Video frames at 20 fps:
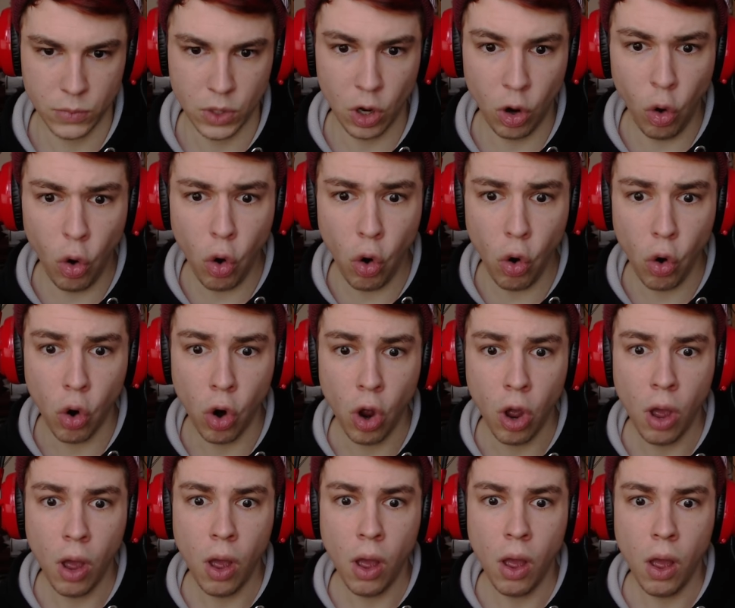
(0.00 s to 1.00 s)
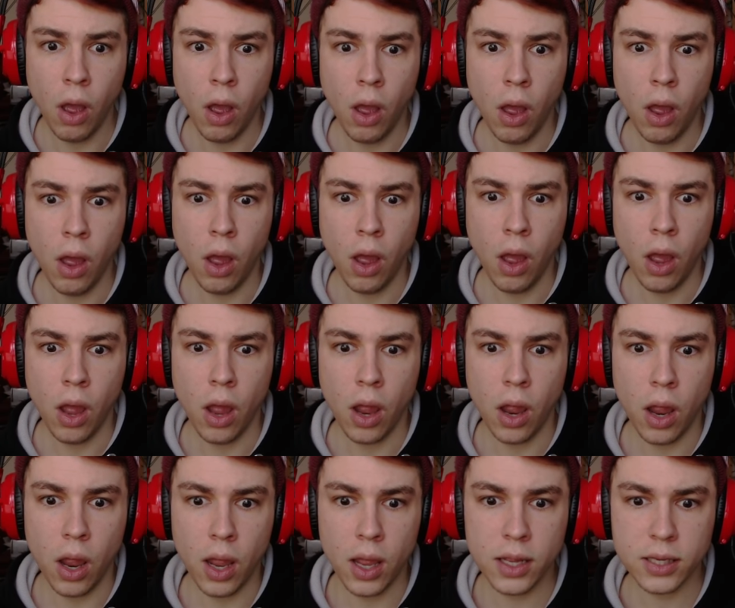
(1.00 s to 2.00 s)
Oh!
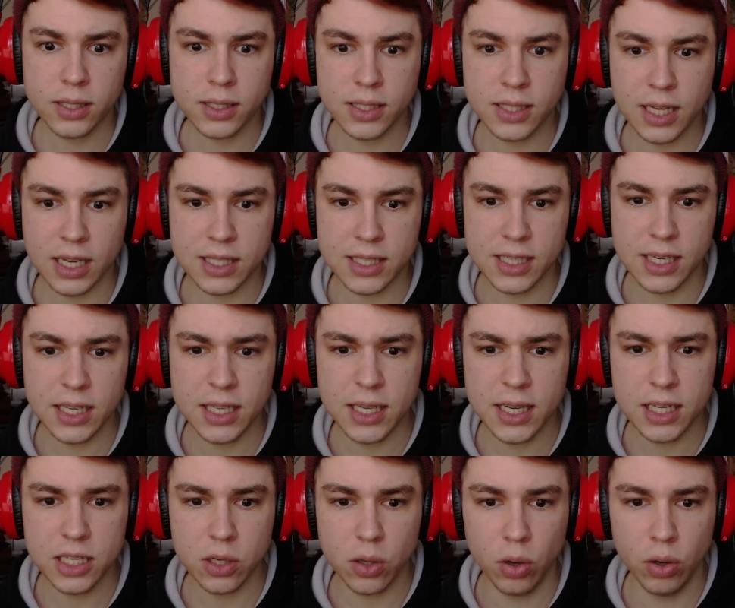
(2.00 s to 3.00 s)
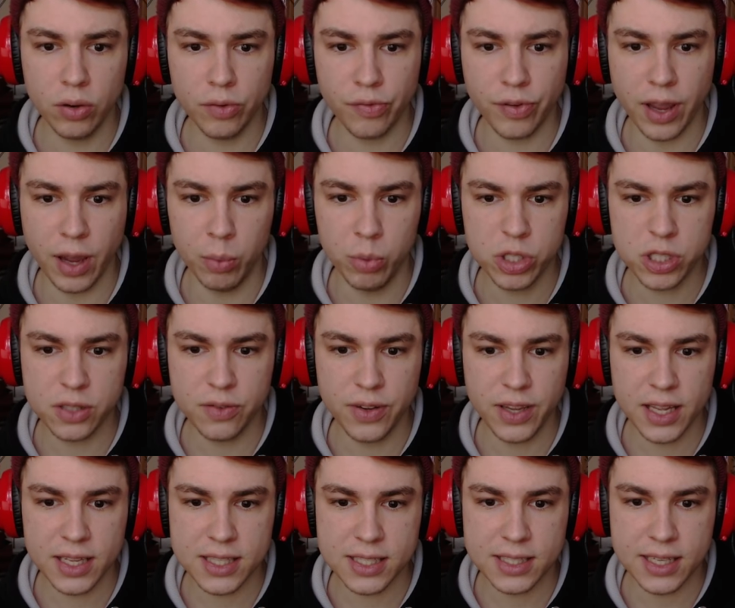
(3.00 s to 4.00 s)
Es ist tatsächlich irgendwer. Müssten
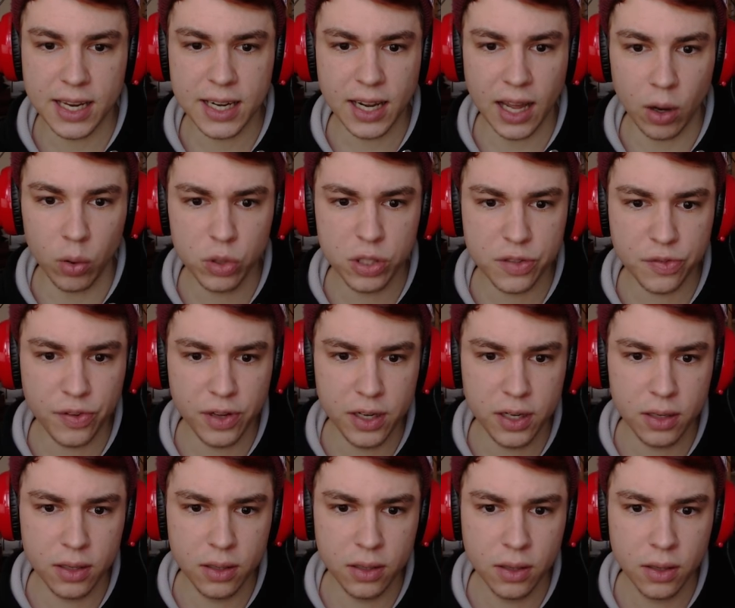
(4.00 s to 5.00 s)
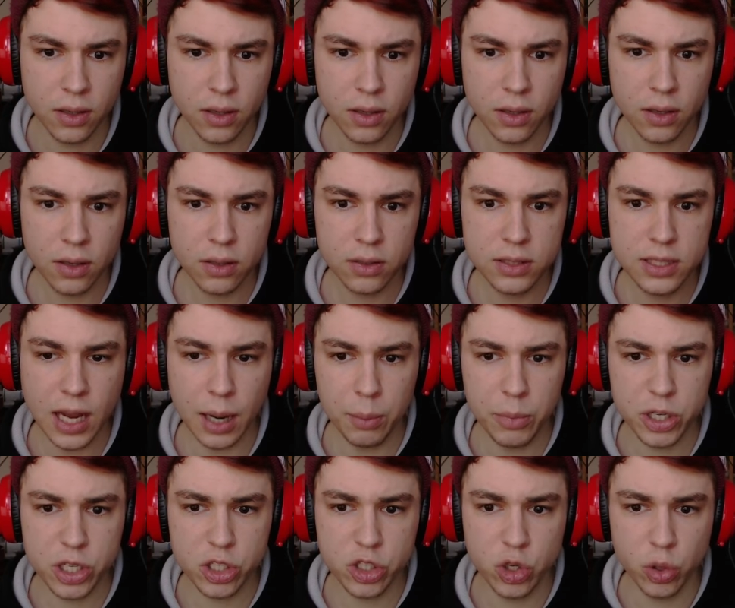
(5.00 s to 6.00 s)
wir jetzt den rausfinden? Die haben
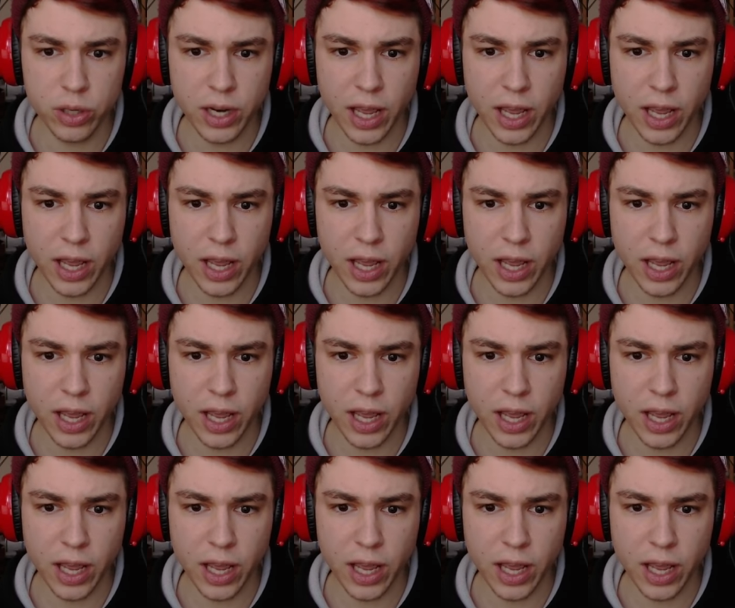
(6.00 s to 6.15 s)
mir die Tür